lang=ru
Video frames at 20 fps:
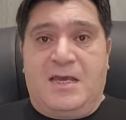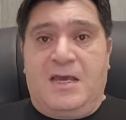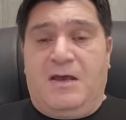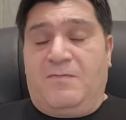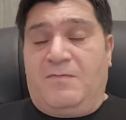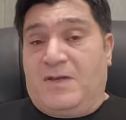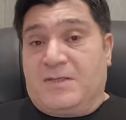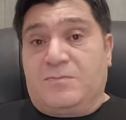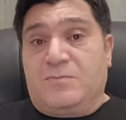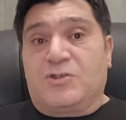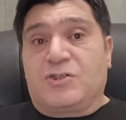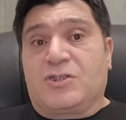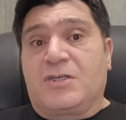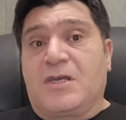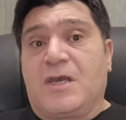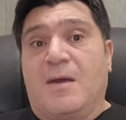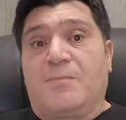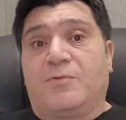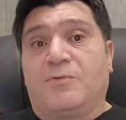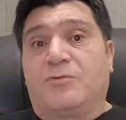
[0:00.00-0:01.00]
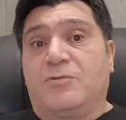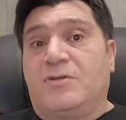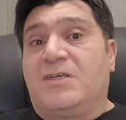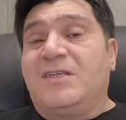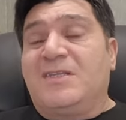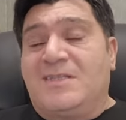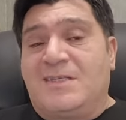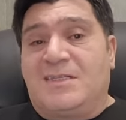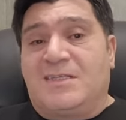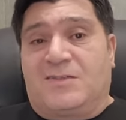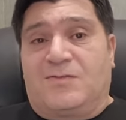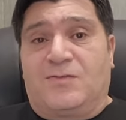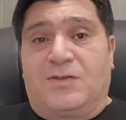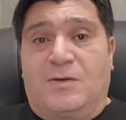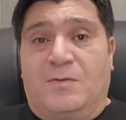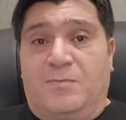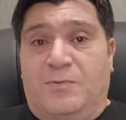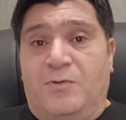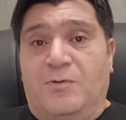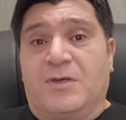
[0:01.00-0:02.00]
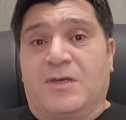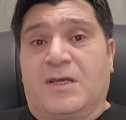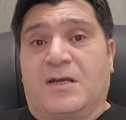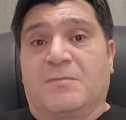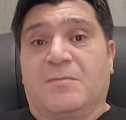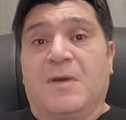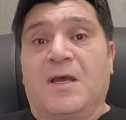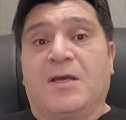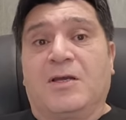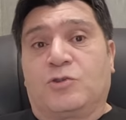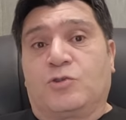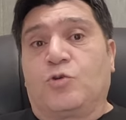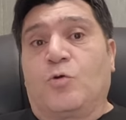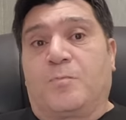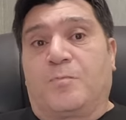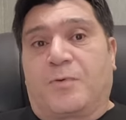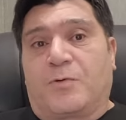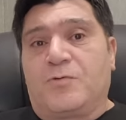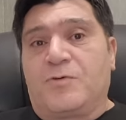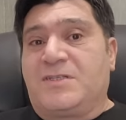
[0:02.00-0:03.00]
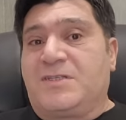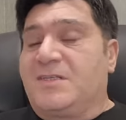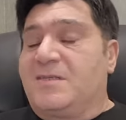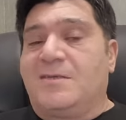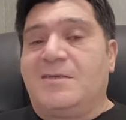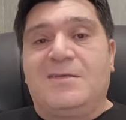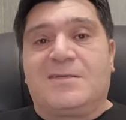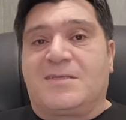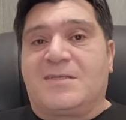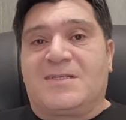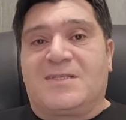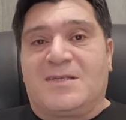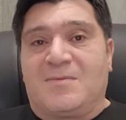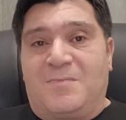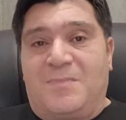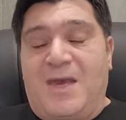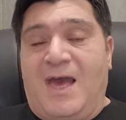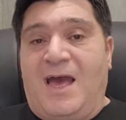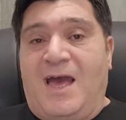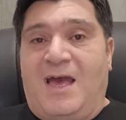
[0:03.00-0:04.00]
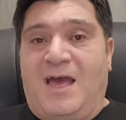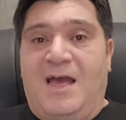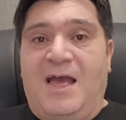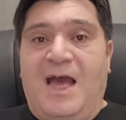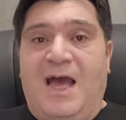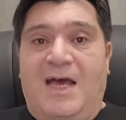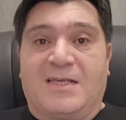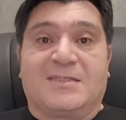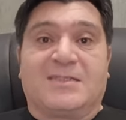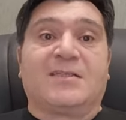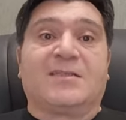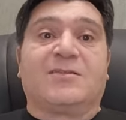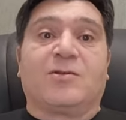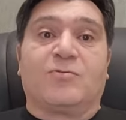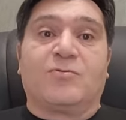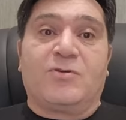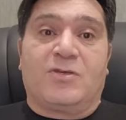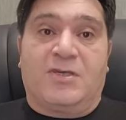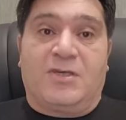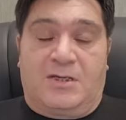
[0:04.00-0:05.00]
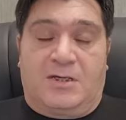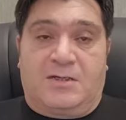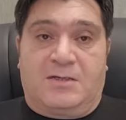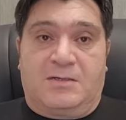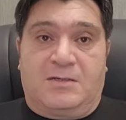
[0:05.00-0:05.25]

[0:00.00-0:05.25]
Возможно, я буду единственным блогером, кто просит не за себя, а за других.